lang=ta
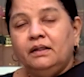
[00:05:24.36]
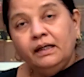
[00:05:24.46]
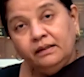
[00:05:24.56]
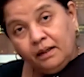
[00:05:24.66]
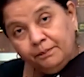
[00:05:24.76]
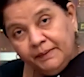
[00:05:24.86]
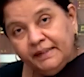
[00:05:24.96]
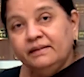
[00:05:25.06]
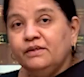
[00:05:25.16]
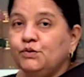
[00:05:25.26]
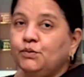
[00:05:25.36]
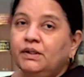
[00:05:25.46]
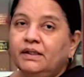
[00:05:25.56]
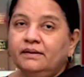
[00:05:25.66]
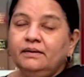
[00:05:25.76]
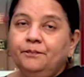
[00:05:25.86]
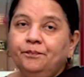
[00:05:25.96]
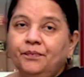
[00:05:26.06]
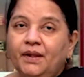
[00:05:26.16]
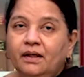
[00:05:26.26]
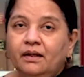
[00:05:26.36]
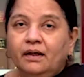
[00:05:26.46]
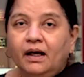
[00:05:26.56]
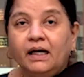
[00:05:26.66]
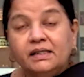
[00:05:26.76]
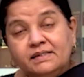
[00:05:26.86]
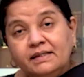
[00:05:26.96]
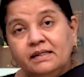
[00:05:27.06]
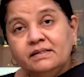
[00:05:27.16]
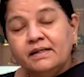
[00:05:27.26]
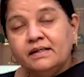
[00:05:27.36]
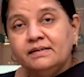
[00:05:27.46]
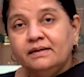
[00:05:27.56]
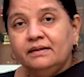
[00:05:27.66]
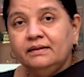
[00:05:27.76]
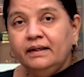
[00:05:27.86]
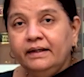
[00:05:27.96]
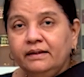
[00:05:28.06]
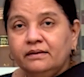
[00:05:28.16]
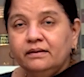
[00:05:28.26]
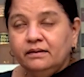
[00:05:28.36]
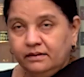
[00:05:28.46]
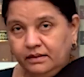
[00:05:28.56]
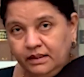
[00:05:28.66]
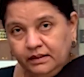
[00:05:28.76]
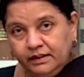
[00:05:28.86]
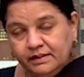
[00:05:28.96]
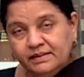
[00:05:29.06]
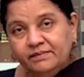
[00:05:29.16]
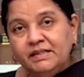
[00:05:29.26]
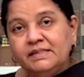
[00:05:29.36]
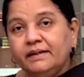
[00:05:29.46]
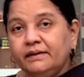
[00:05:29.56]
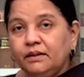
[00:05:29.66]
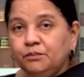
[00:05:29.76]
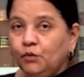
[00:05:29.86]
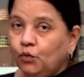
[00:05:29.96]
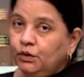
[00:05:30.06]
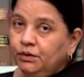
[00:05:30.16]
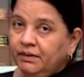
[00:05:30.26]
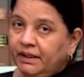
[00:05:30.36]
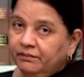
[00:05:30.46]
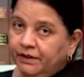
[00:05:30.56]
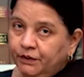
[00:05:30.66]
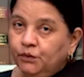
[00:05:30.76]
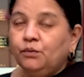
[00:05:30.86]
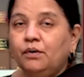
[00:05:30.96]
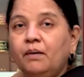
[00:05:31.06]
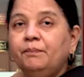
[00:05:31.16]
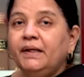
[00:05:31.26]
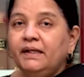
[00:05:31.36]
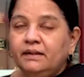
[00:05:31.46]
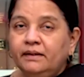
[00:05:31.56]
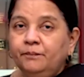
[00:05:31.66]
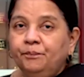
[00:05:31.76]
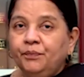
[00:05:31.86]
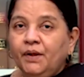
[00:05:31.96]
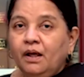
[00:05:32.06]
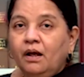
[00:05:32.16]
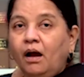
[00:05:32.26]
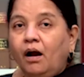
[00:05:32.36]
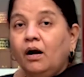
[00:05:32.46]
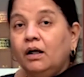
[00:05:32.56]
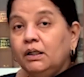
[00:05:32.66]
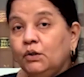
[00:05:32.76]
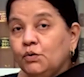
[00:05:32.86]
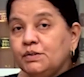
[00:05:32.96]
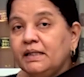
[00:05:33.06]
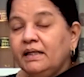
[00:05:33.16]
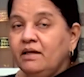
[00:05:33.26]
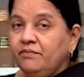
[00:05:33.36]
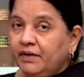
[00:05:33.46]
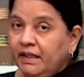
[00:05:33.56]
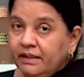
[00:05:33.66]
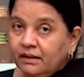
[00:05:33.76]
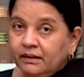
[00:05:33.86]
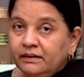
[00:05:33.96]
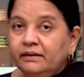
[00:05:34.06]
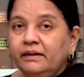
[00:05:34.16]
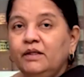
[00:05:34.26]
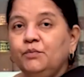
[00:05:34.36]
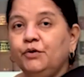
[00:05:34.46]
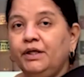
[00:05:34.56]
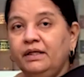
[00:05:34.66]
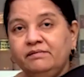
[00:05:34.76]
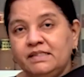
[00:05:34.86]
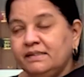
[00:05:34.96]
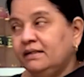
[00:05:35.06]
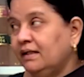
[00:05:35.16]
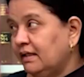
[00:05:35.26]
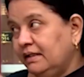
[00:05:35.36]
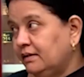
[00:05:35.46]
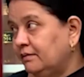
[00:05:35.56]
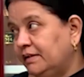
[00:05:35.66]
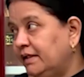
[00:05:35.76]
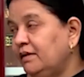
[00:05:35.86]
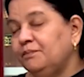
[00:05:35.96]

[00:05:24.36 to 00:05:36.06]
டாக்டர் அம்பேத்கர் சொன்னார் அரசியல் சாசனத்தில் இந்த சிவில் சட்டம் கொண்டு வர வேணும் அப்படின்னு ஆலோசனை வழிகாட்டு நெறிமுறையில் வச்சுருக்காங்களே தவிர